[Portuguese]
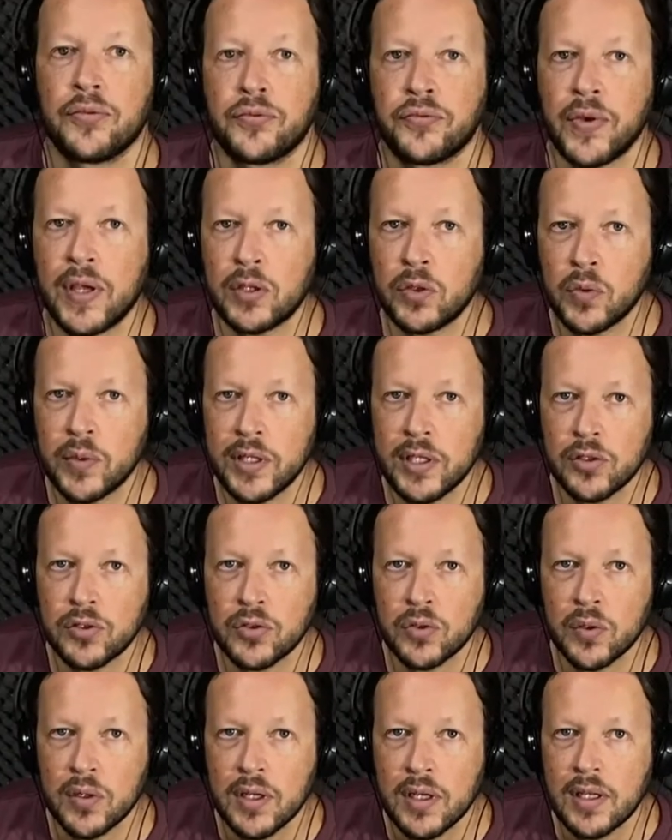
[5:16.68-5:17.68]
Feito
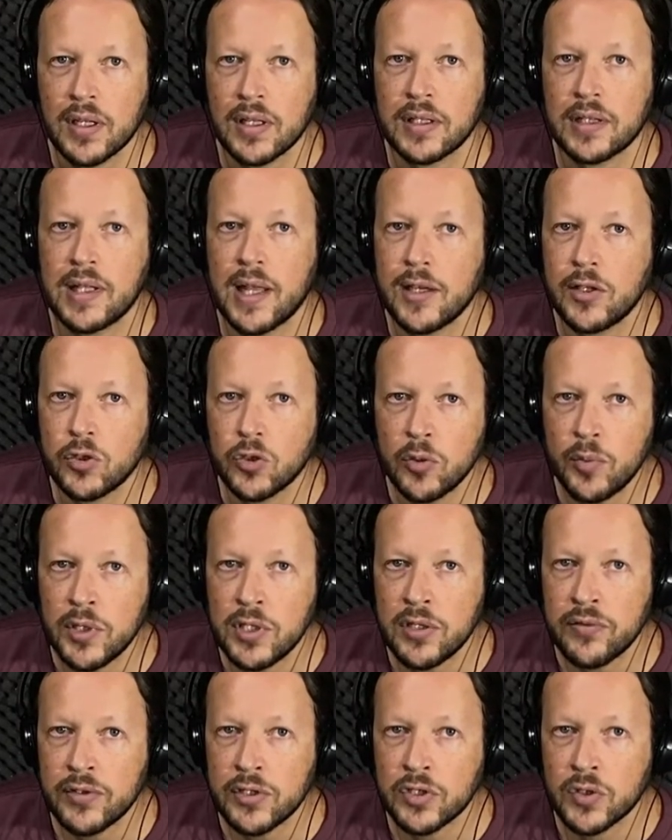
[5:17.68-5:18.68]
isso, nas
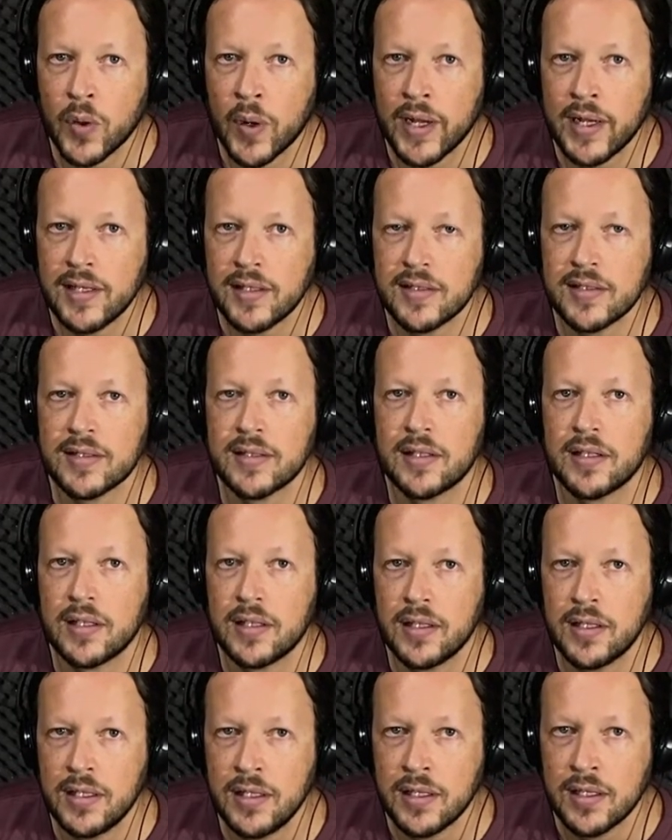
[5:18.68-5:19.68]
subdivisões
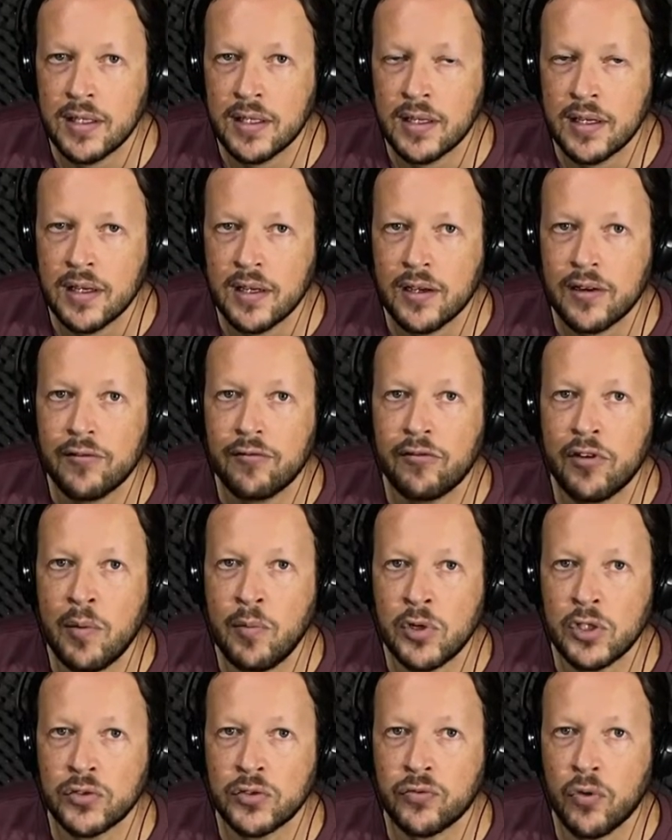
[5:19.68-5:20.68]
I,
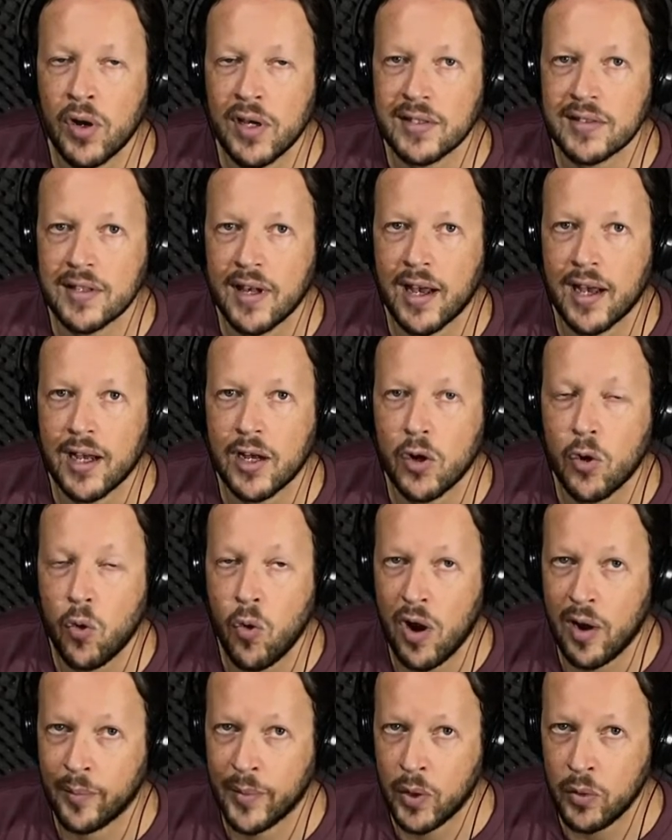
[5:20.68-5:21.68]
vamos forçar
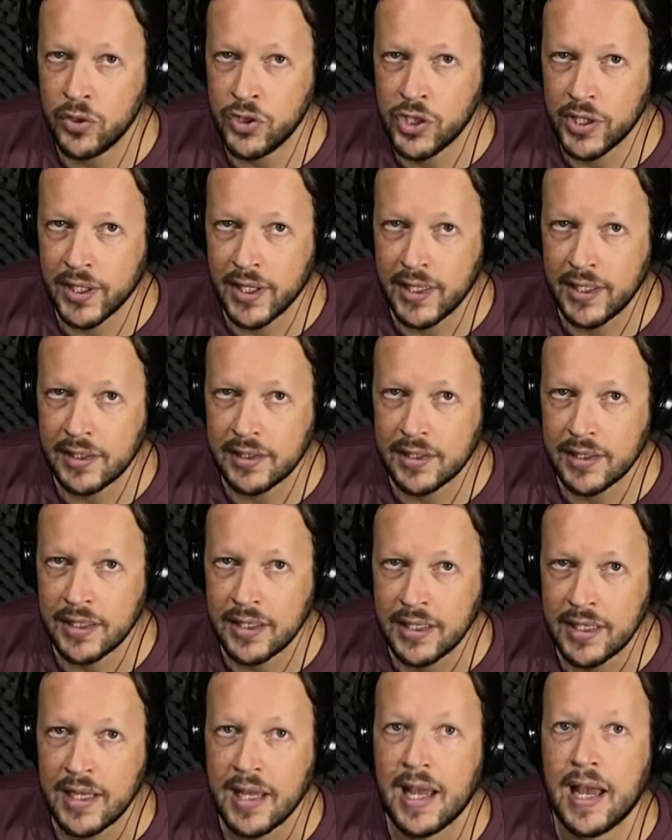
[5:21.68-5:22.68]
com a mão
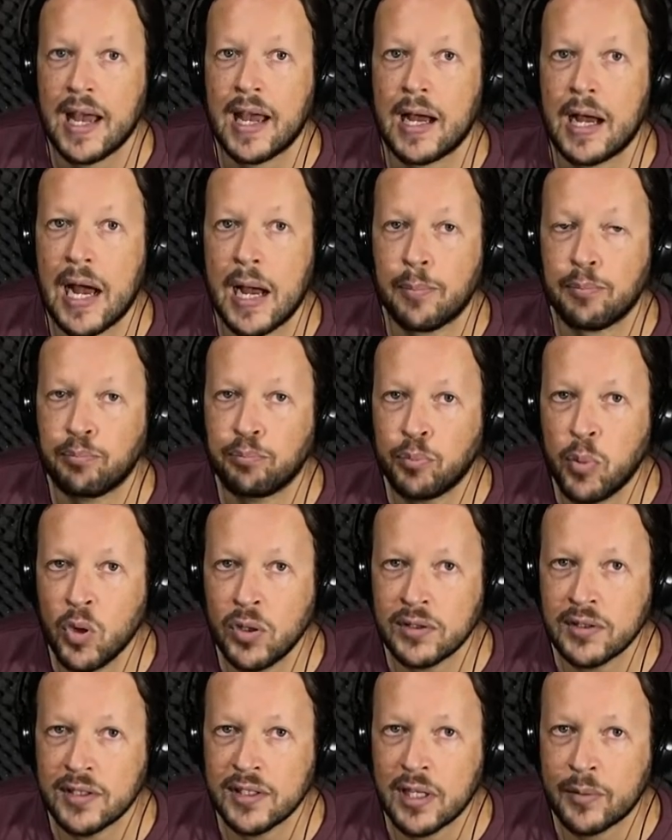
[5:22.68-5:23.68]
direita a
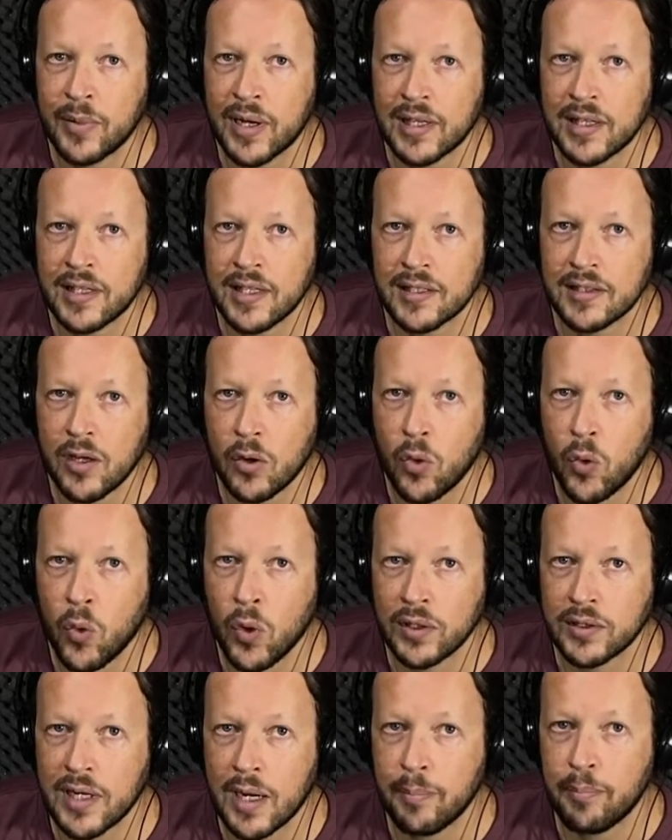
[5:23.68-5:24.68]
ponta da baqueta
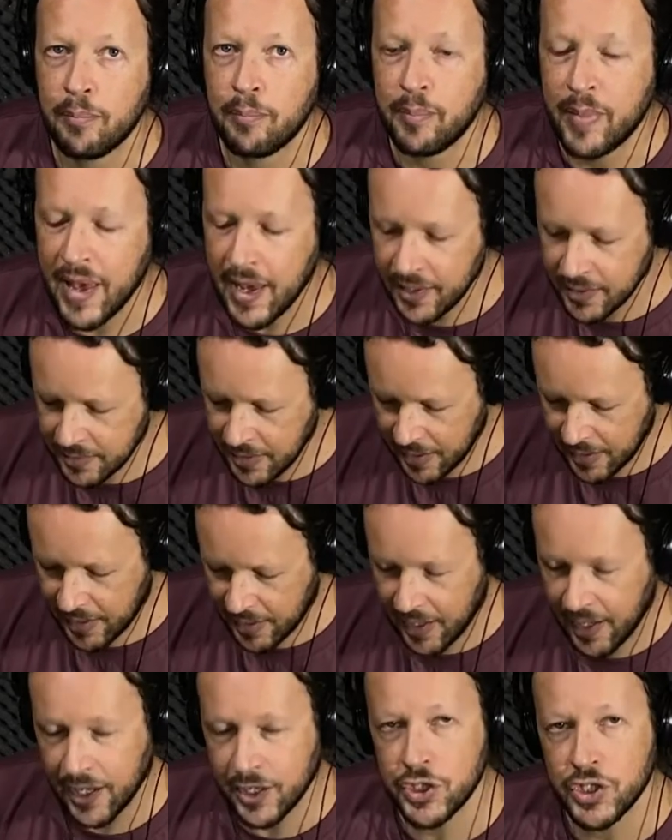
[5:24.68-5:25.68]
contra a pele da
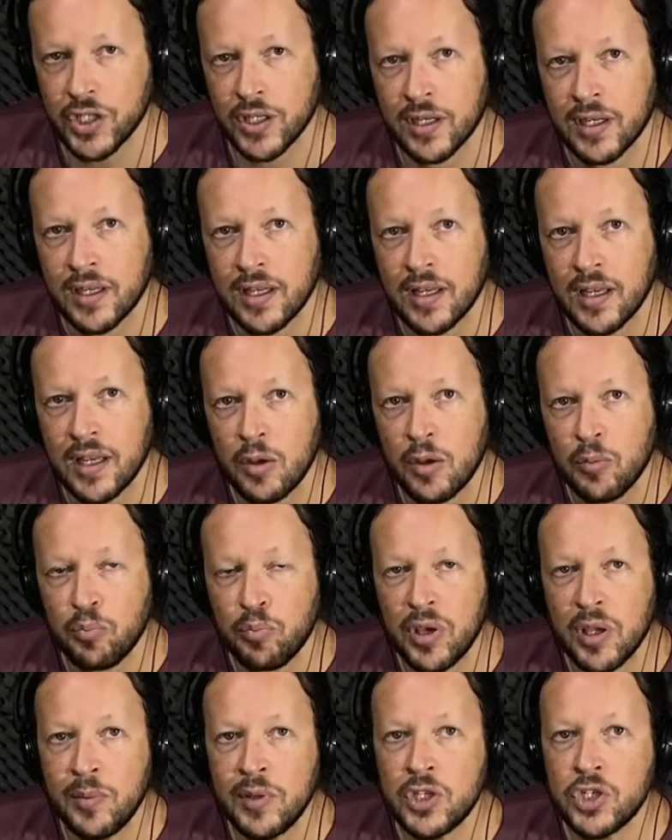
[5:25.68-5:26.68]
caixa,
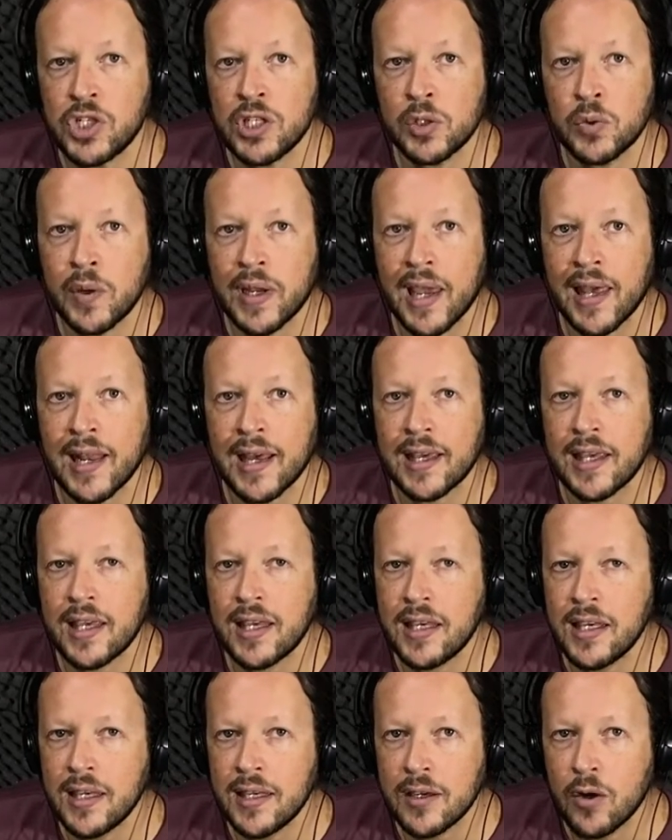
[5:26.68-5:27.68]
permitindo que ela
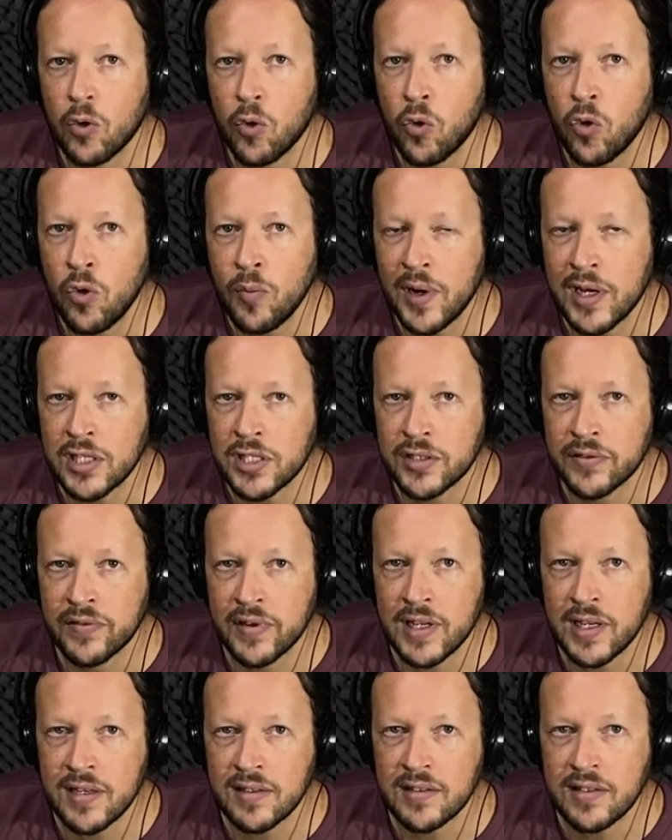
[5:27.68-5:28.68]
quique algumas
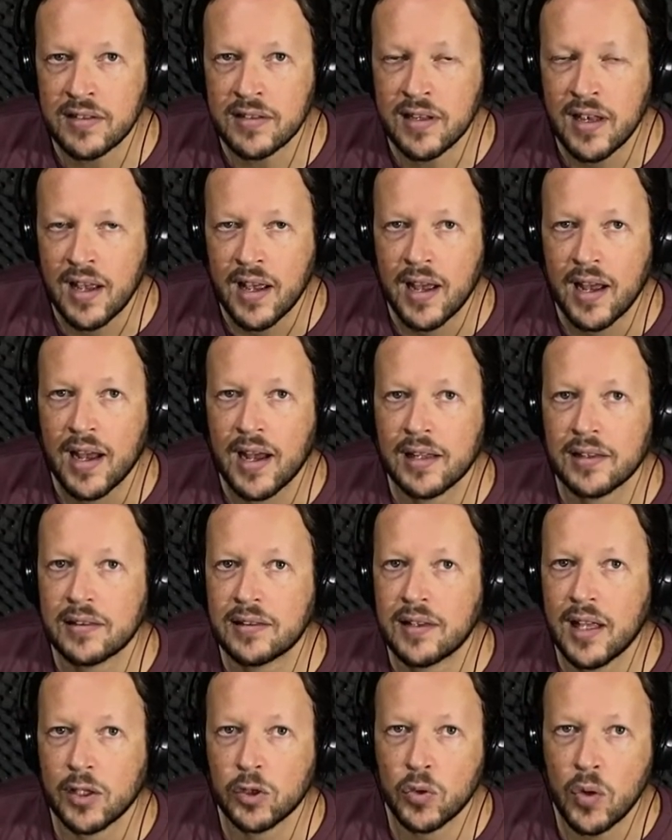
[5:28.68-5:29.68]
vezes
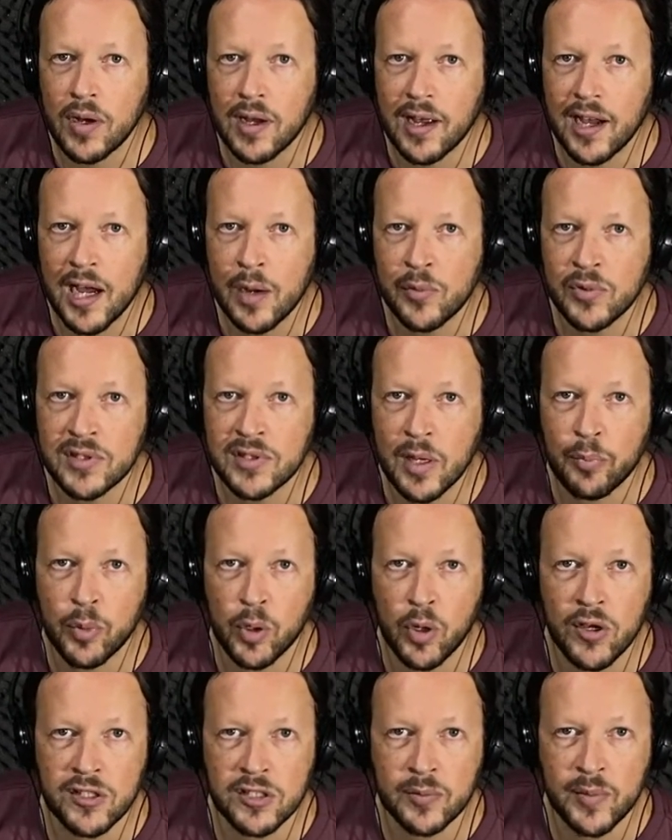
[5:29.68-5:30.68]
até tocarmos a
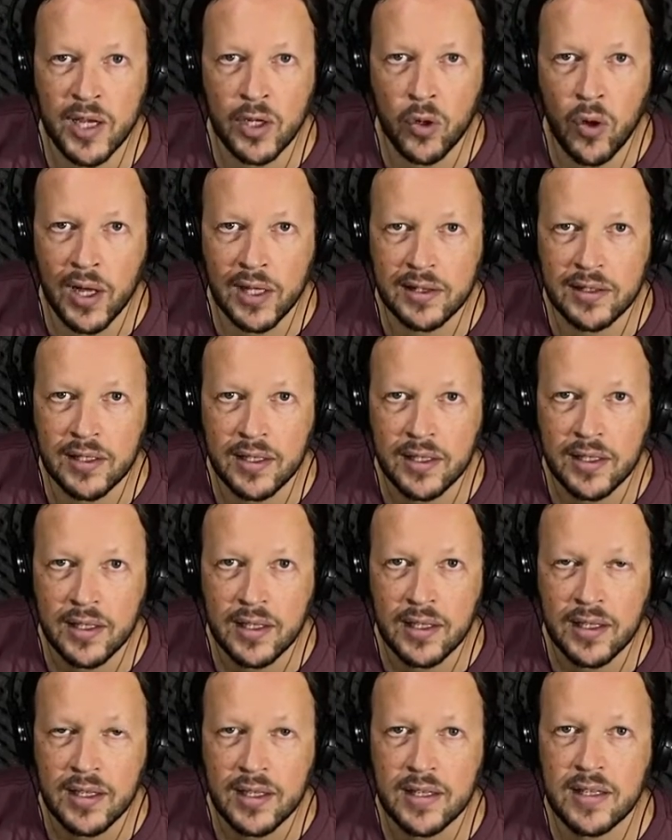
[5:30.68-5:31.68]
próxima nota,
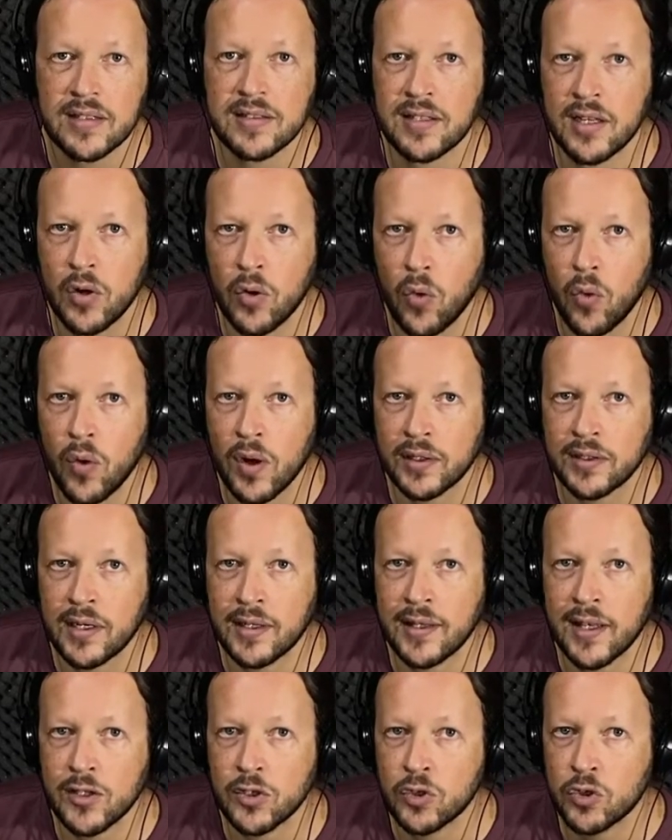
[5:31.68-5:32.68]
que se
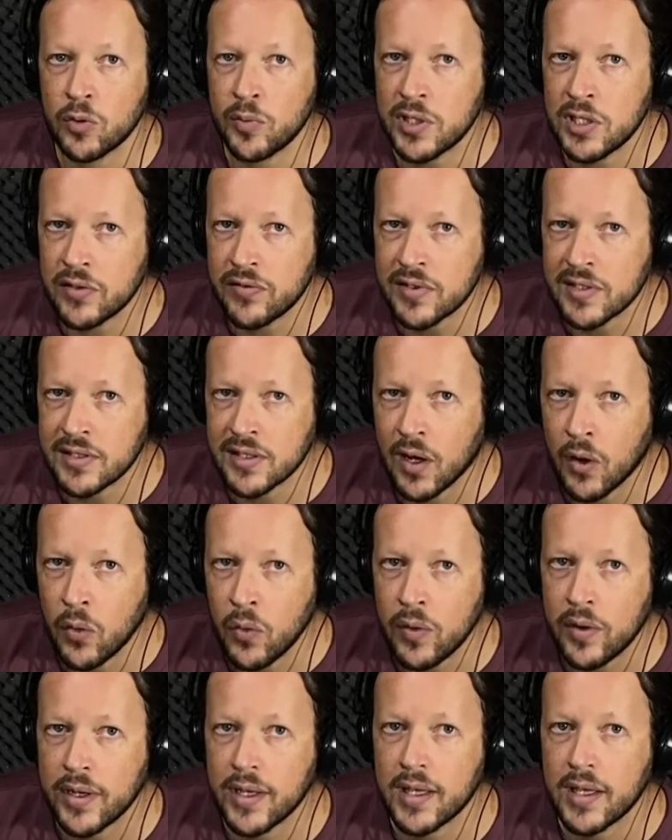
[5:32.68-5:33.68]
encontra na
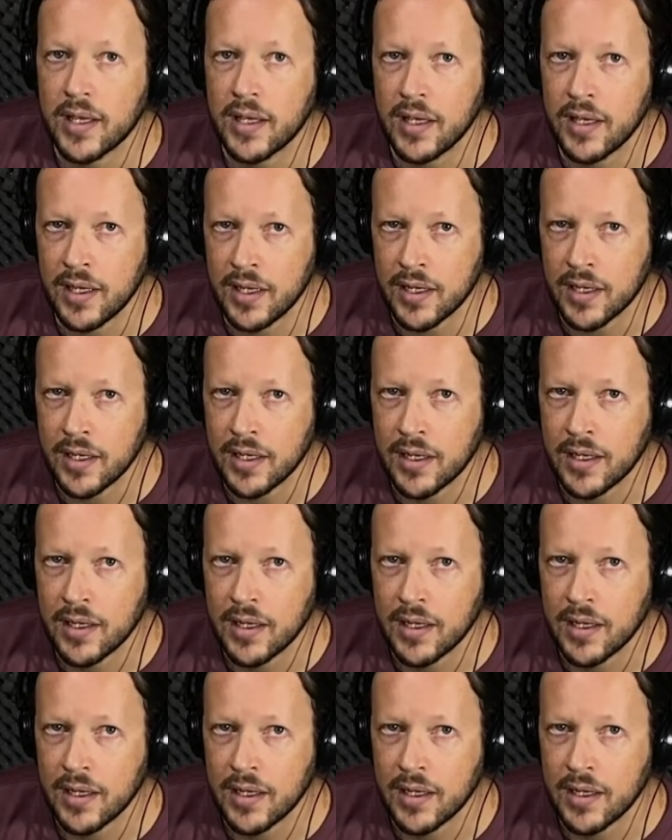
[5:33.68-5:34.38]
subdivisão E.